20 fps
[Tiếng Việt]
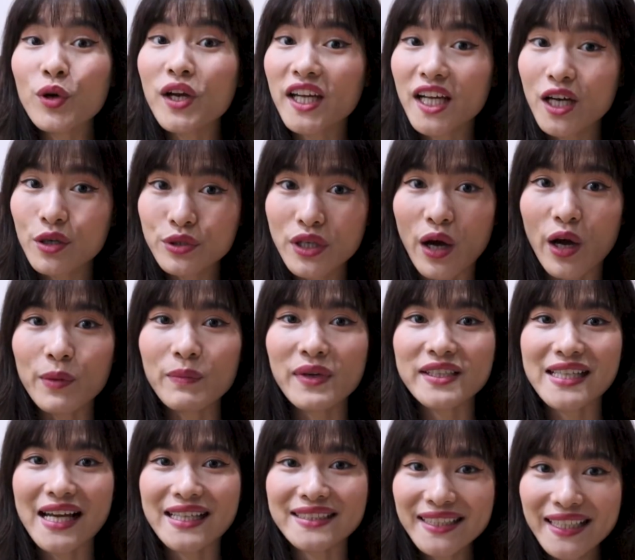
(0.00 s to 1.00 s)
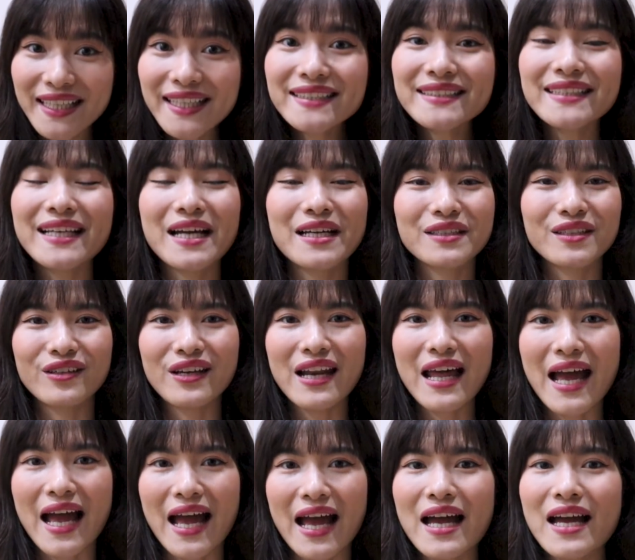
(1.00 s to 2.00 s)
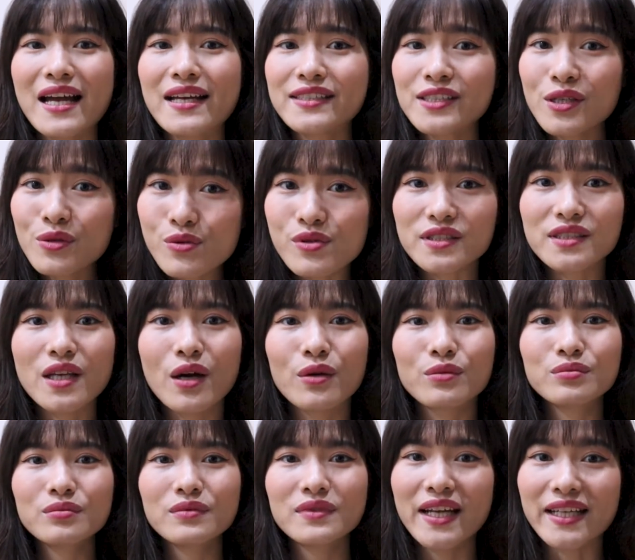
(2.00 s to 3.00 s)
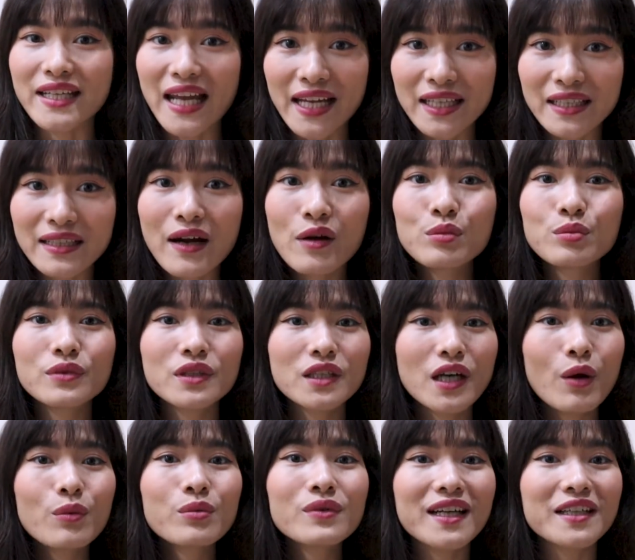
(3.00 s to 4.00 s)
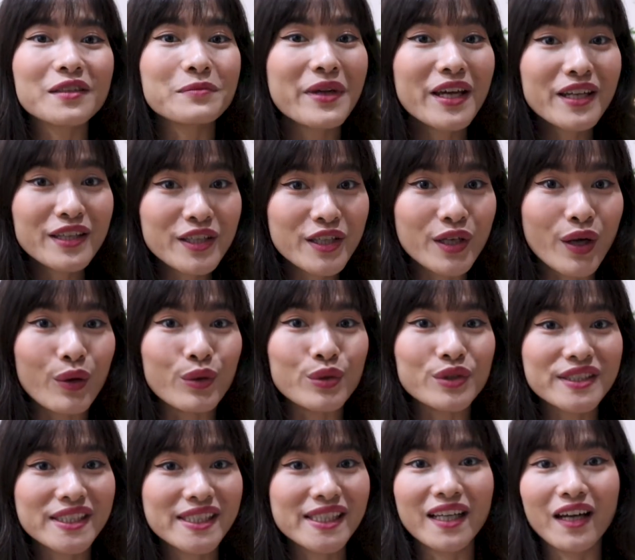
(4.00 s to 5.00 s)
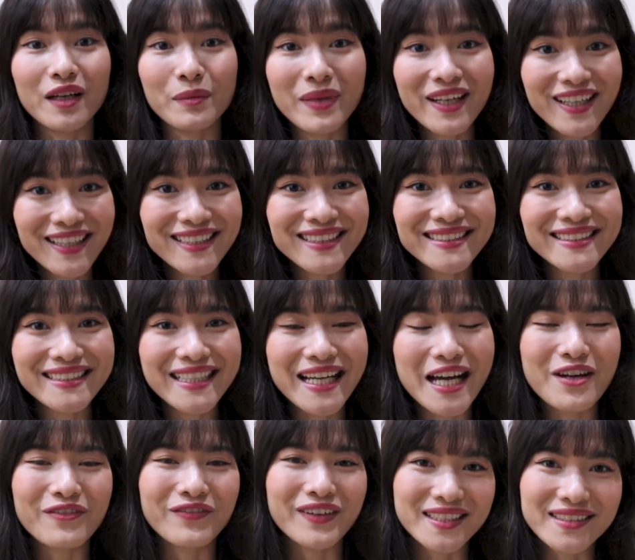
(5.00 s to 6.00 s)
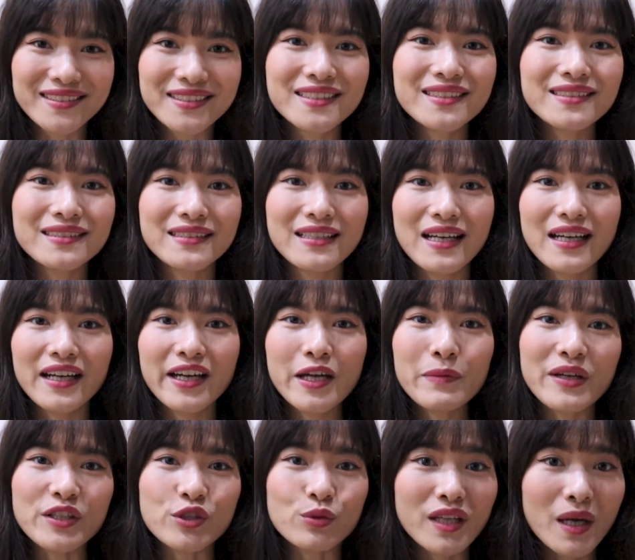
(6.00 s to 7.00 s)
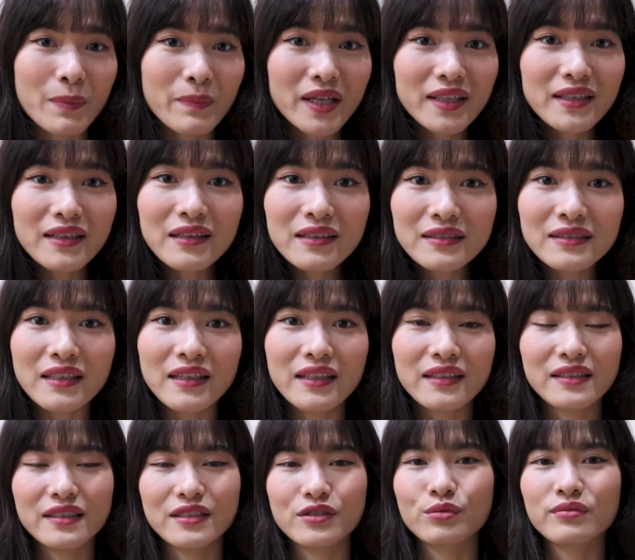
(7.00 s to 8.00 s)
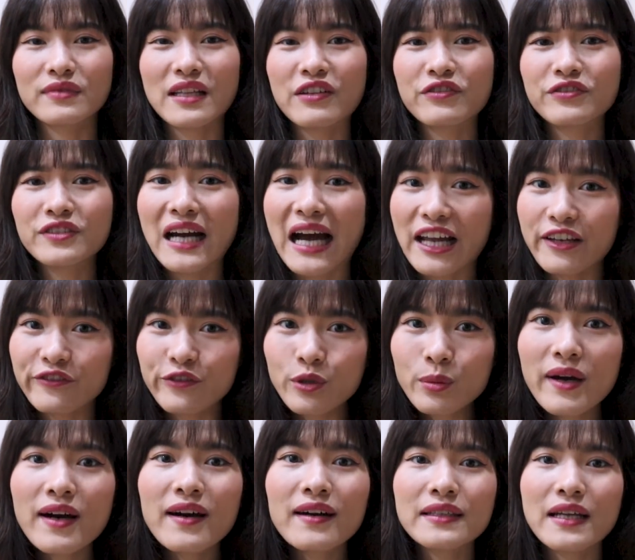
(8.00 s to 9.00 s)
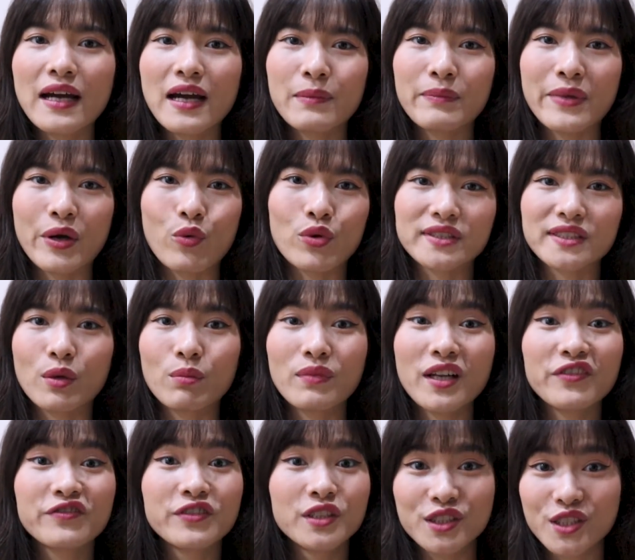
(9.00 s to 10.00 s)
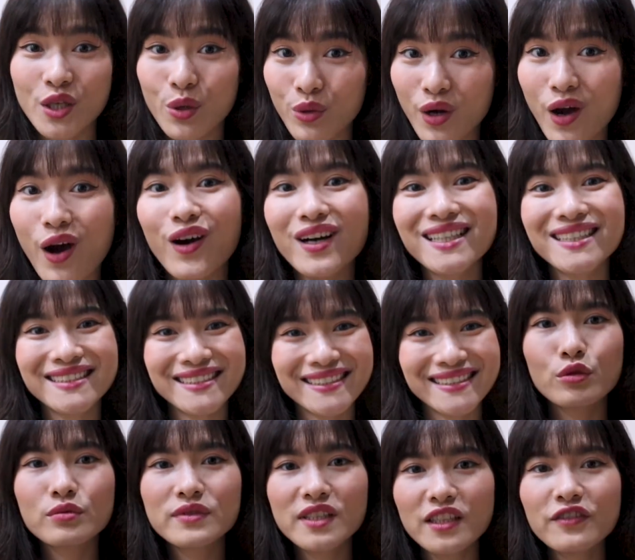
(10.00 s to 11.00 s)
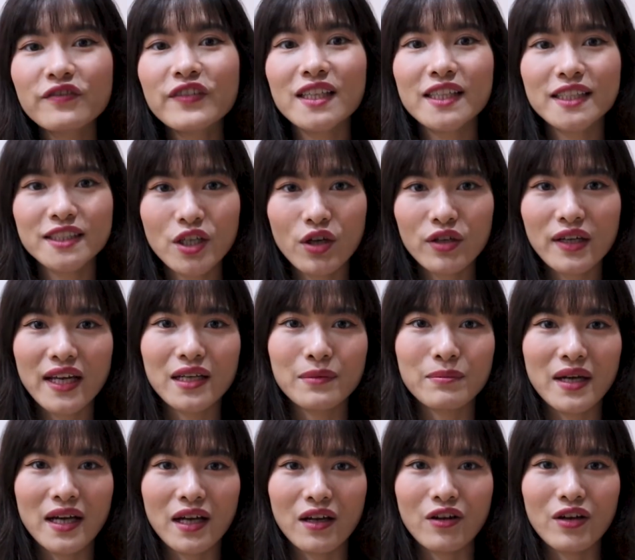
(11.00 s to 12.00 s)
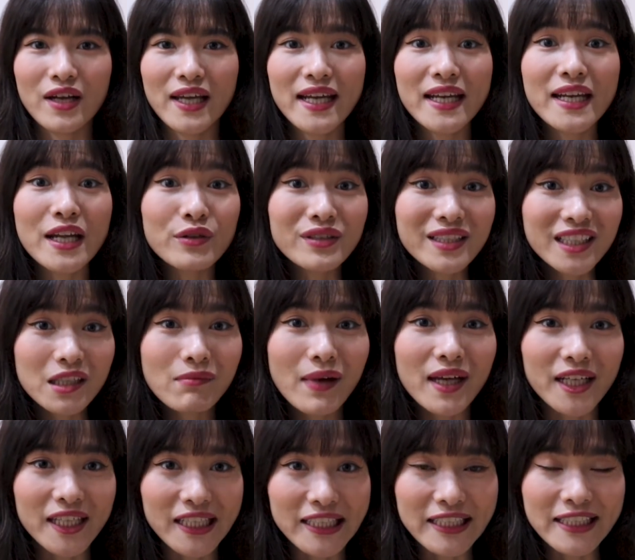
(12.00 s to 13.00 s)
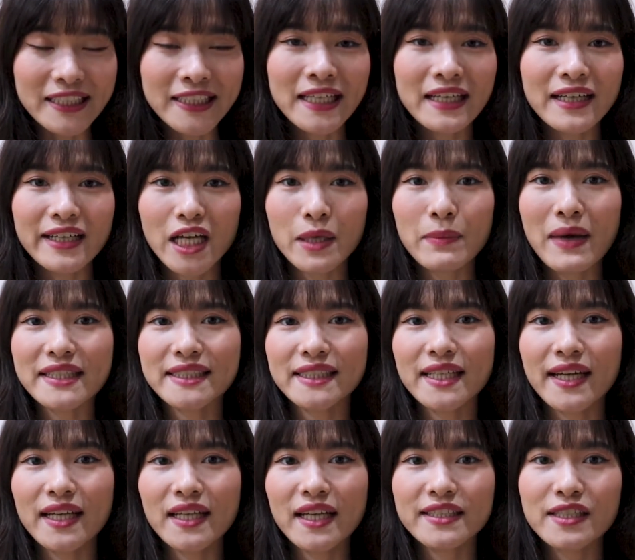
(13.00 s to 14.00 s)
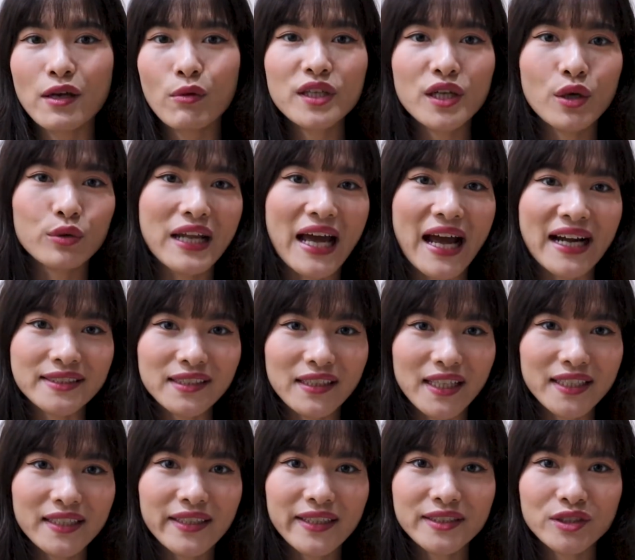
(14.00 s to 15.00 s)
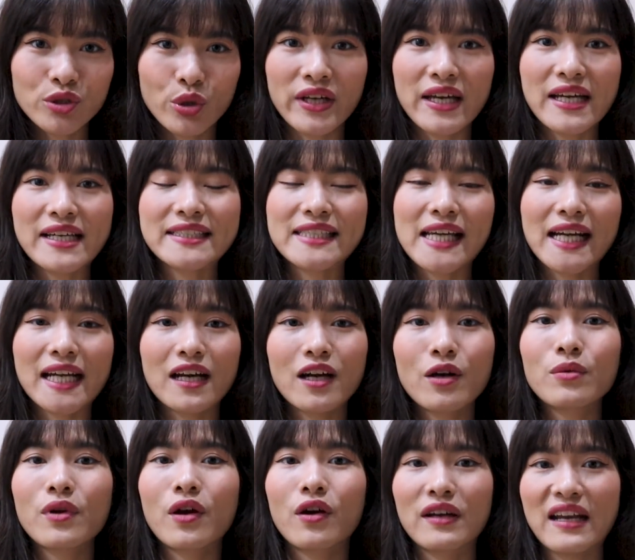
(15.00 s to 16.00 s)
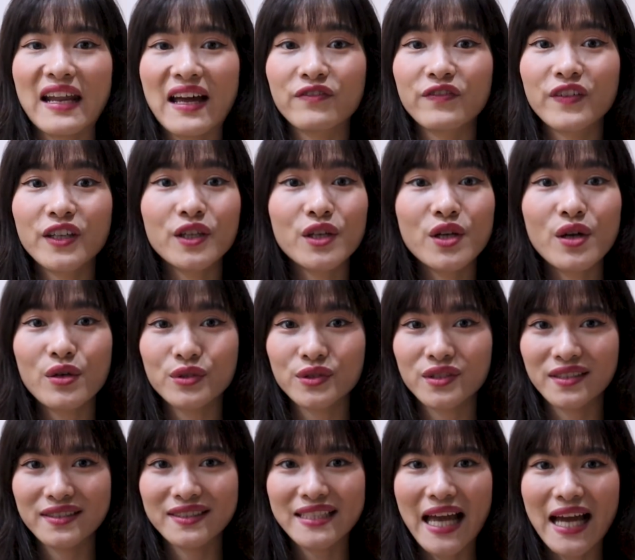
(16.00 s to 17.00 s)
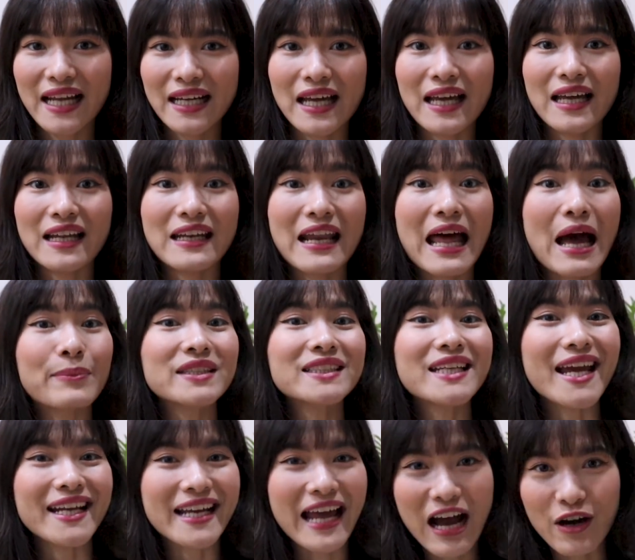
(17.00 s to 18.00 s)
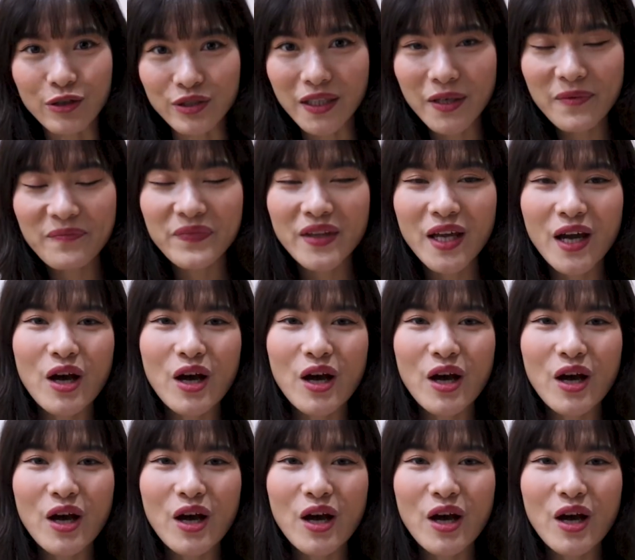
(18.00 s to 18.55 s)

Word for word: một cái câu nói mà trang rất thích đó là trong cuộc sống để thành công không cần biết nhiều chỉ cần biết ơn và thực sự khi mà chúng ta biết ơn thì chúng ta vừa hạnh phúc hơn mà cuộc sống lại vừa giàu có hơn cũng chính vì lý do này mà có lẽ nếu như các bạn để ý các bạn sẽ thấy là trong nhiều tháng trở lại đây rồi trang đã không còn làm video dạng là làm như thế nào nữa